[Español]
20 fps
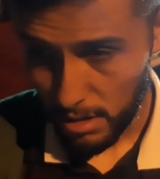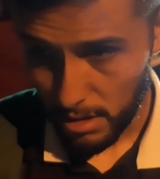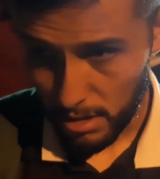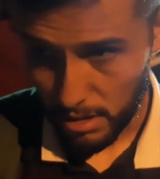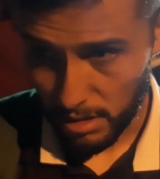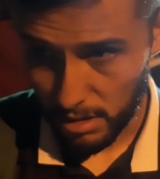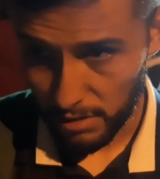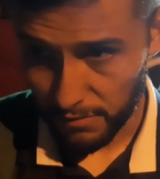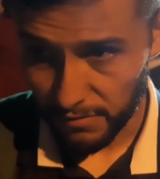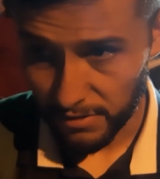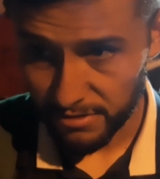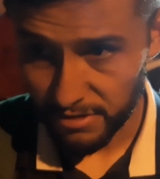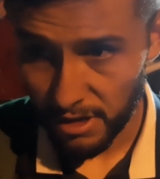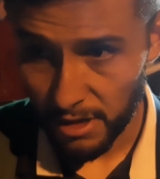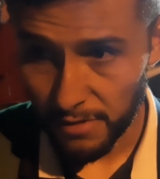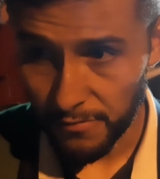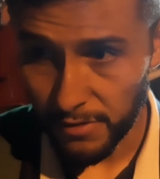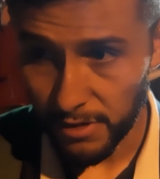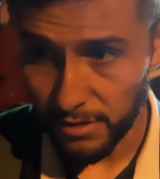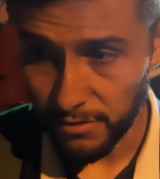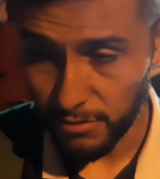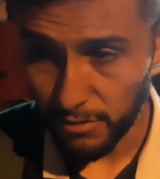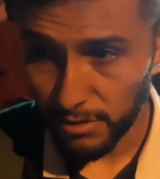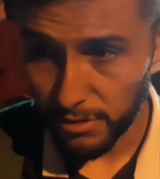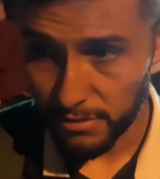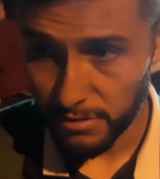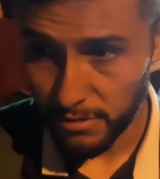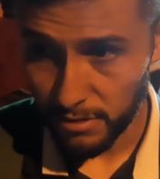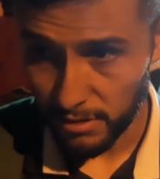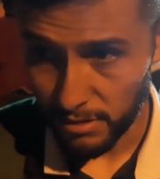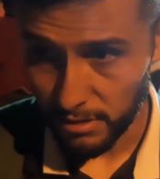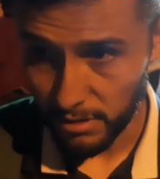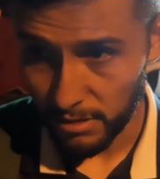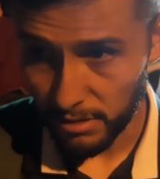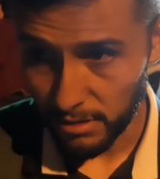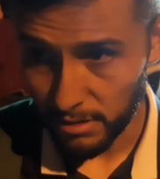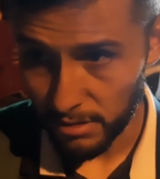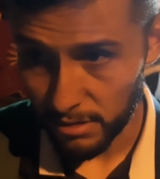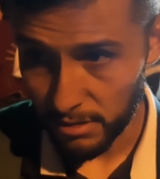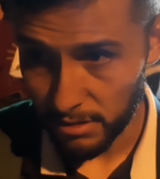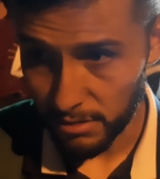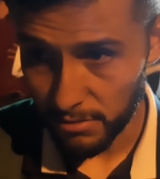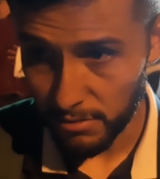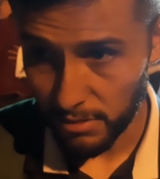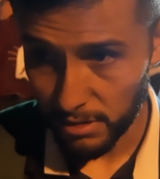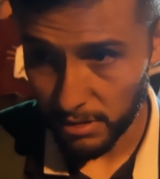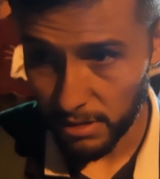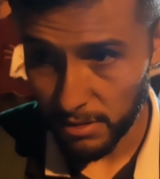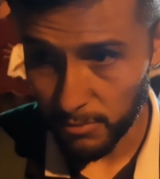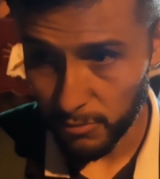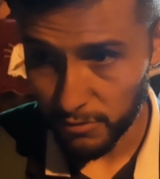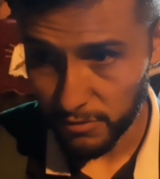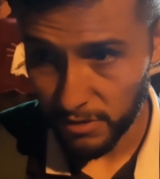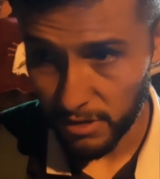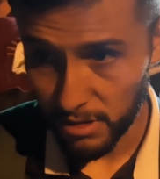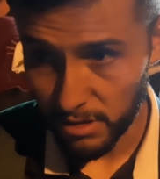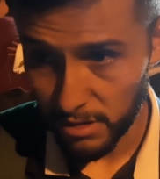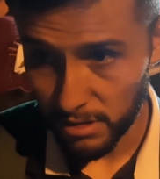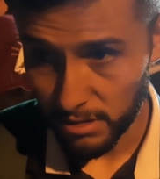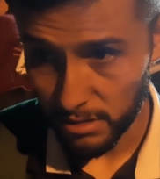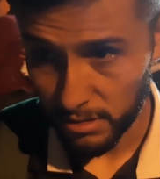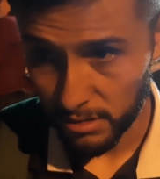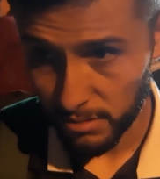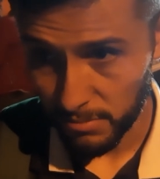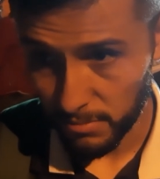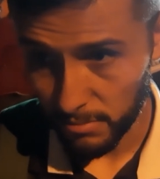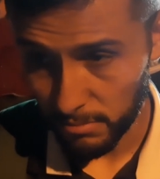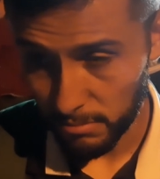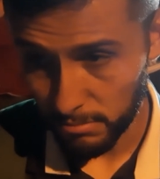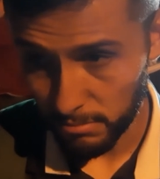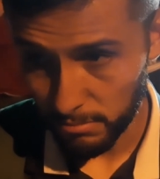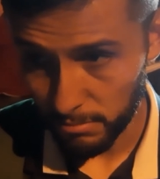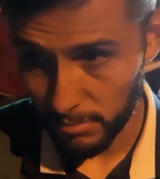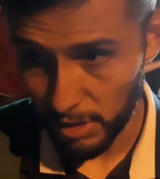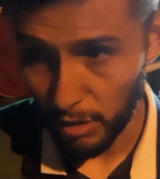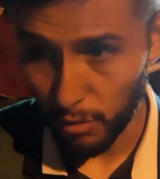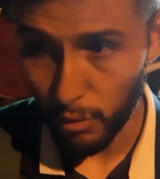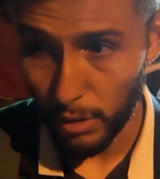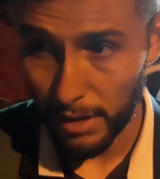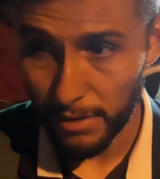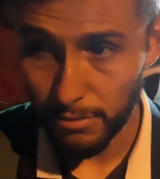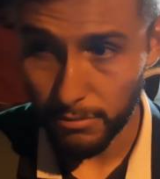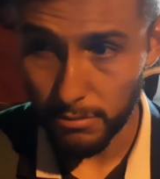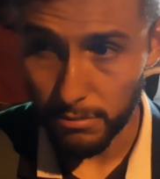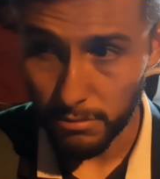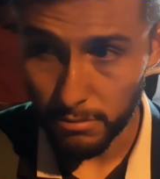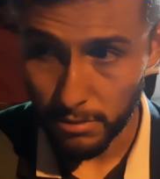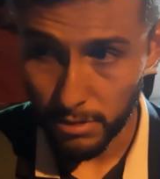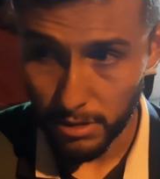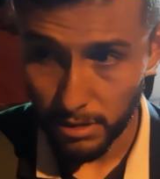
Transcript: en la fase de definiciones eh, y creo que debemos seguir mejorando, ¿no?